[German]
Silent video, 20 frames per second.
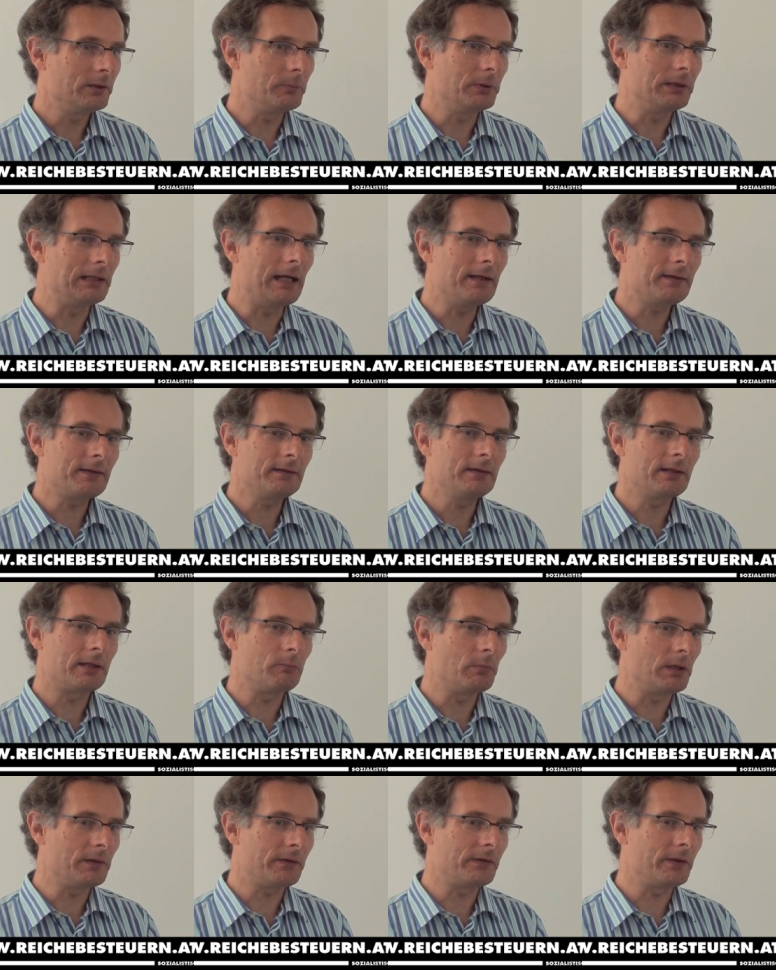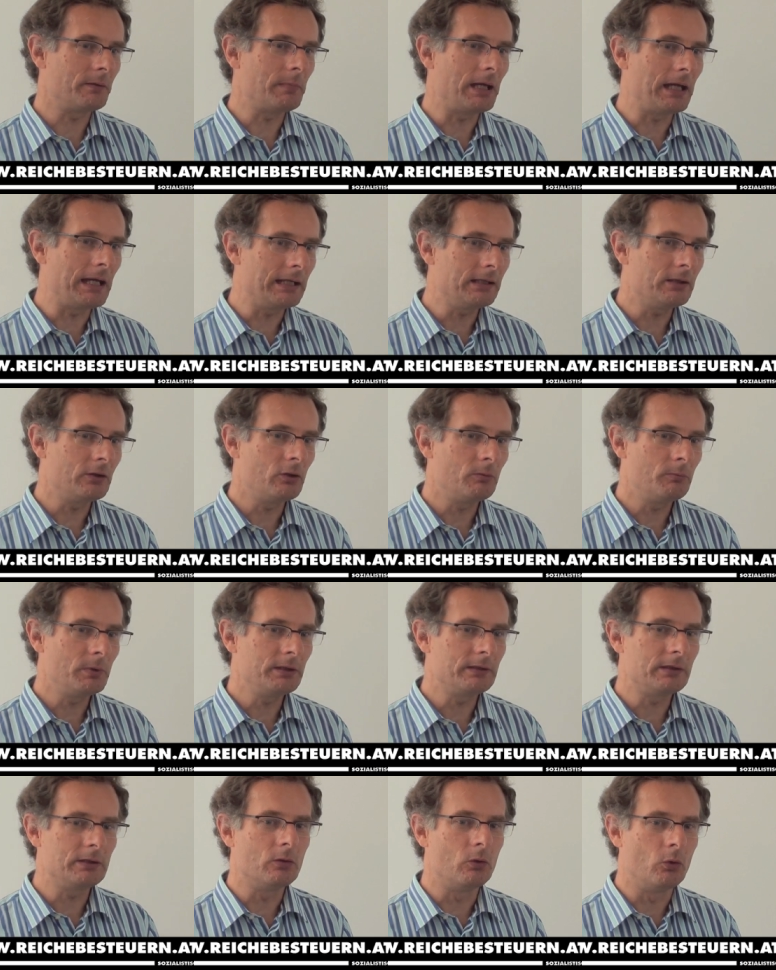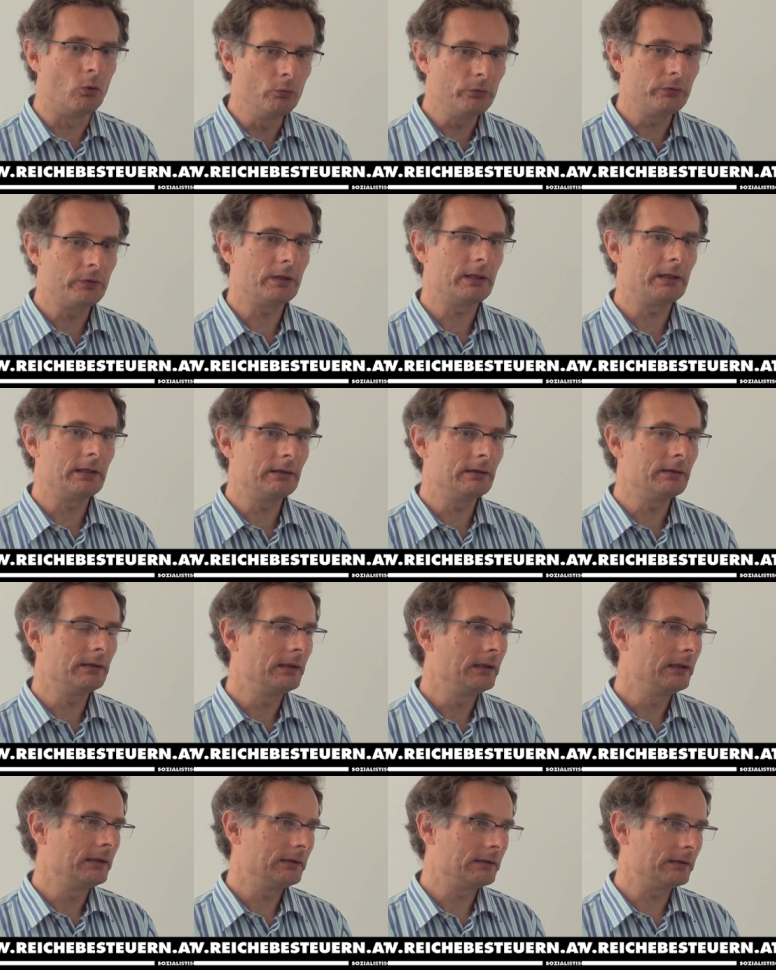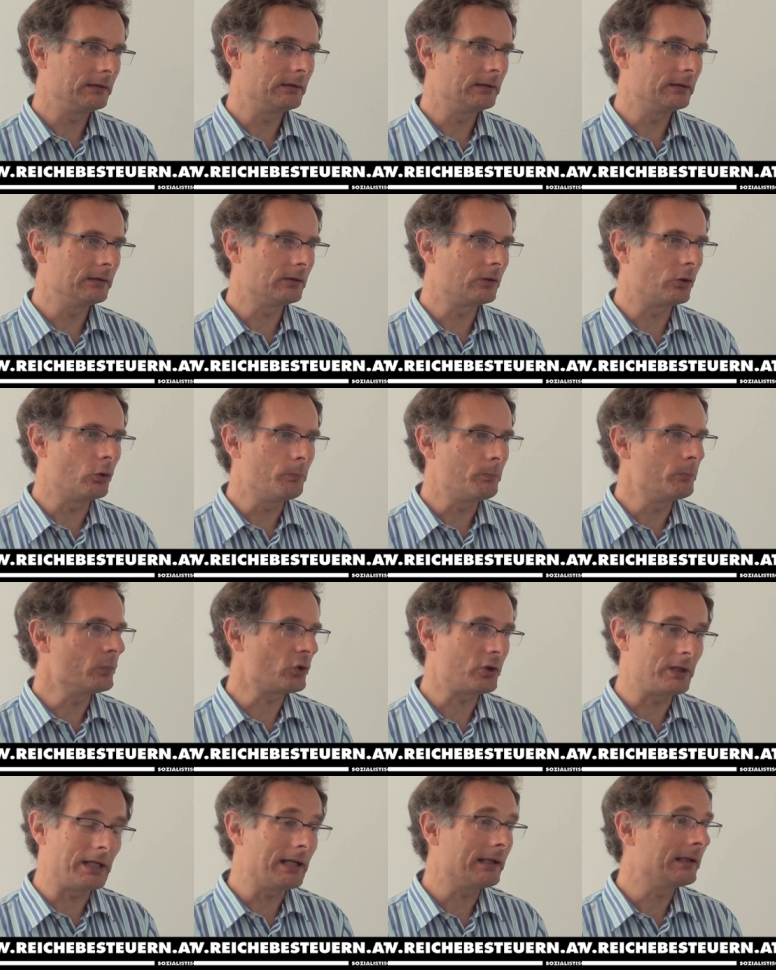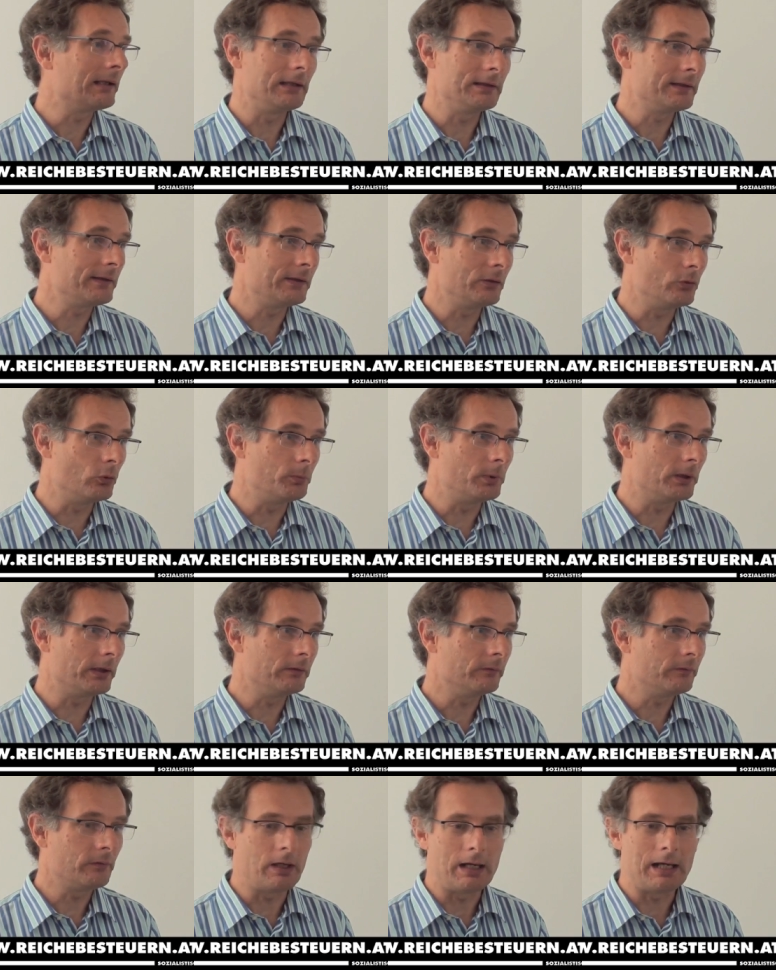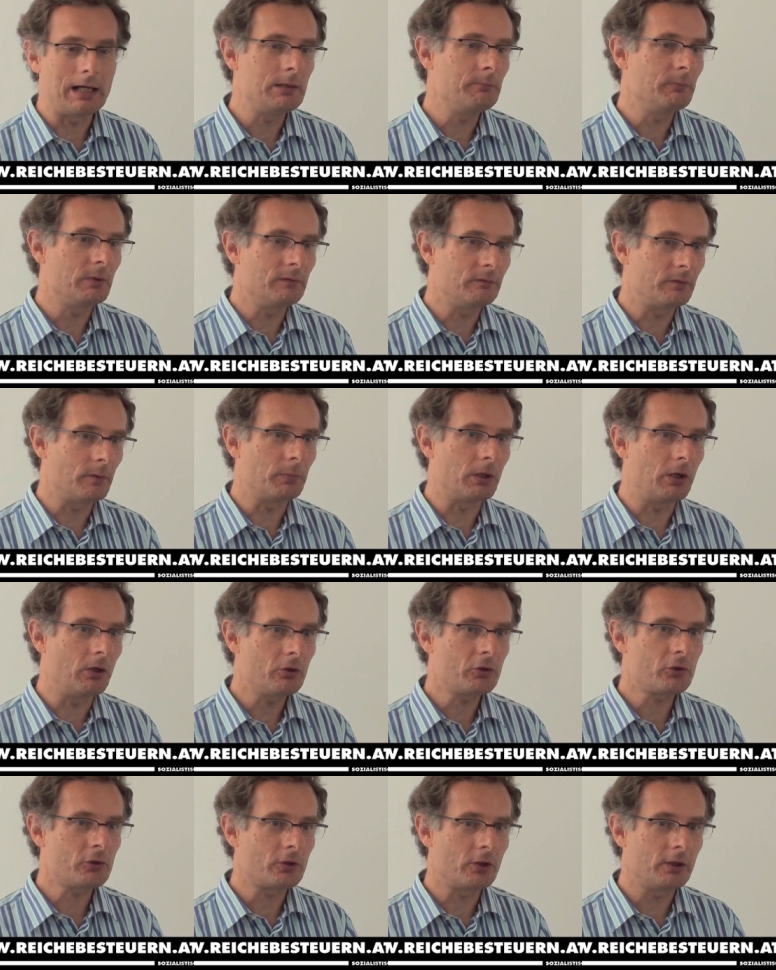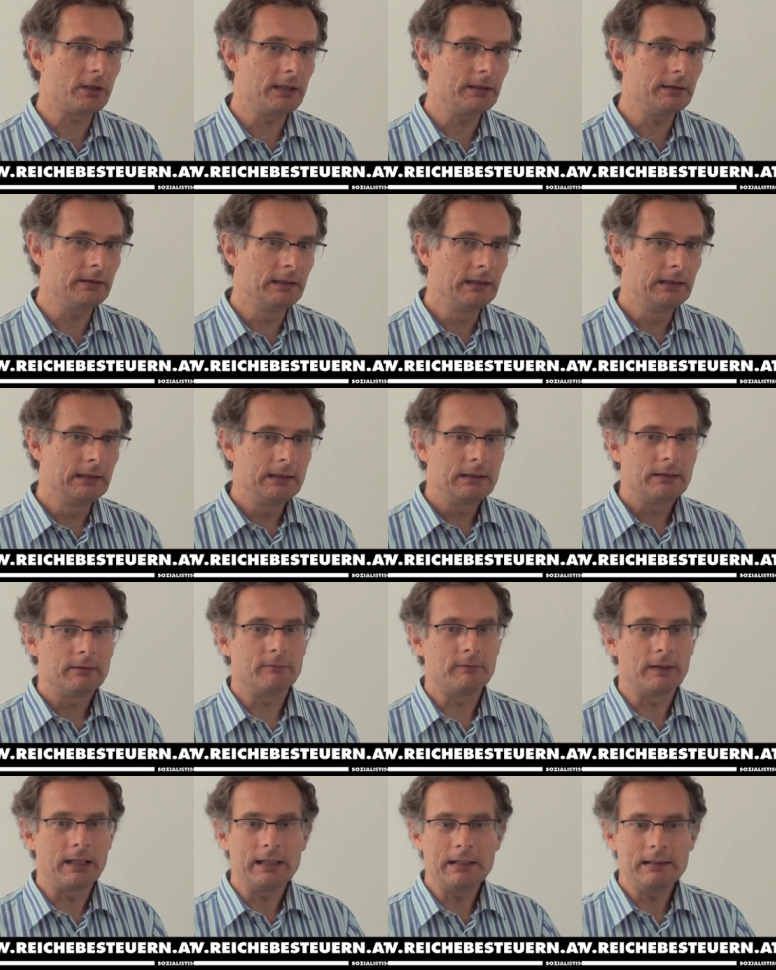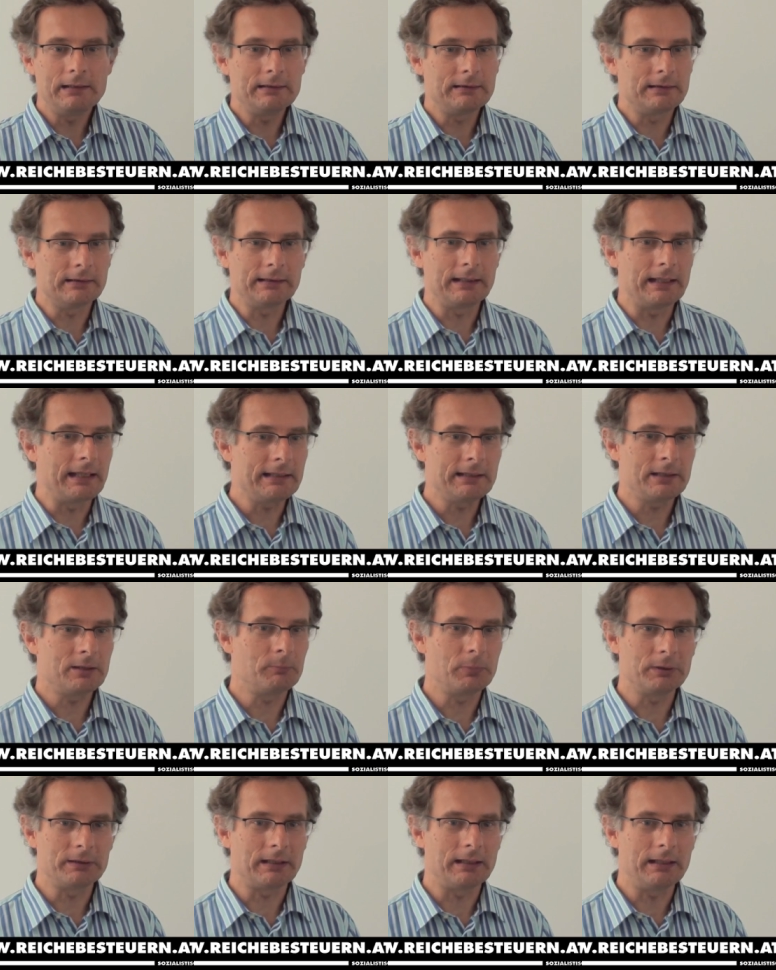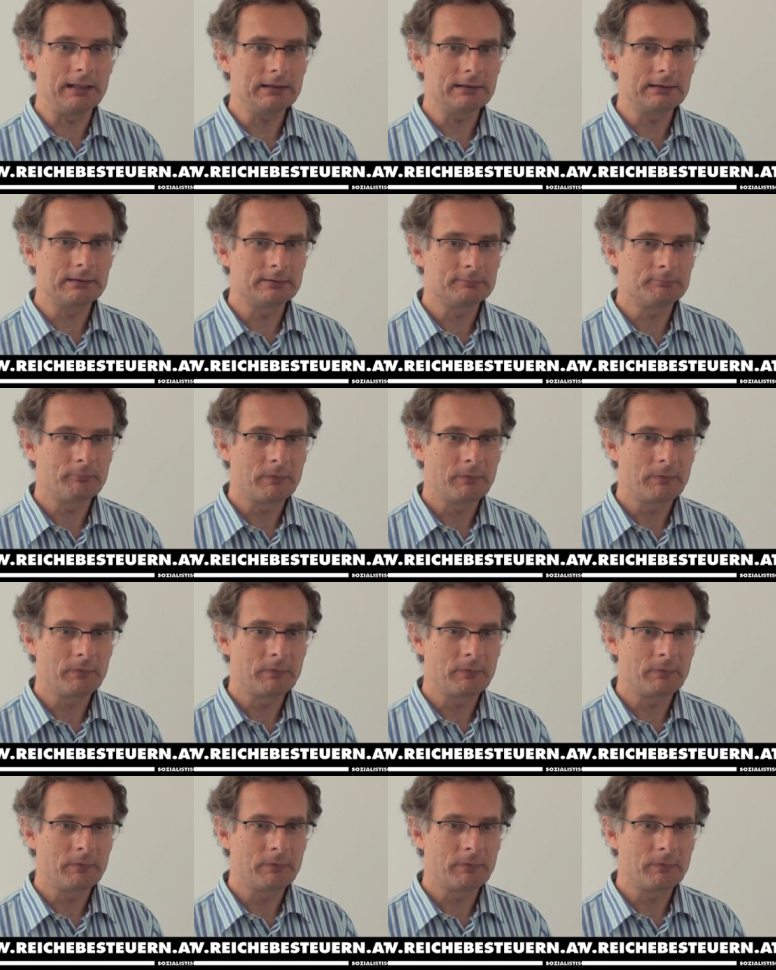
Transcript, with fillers: belasten gemessen am Einkommen die unteren äh, Gruppen stärker als die oberen, vor allem die Verbrauchsteuern, weil der gleiche Betrag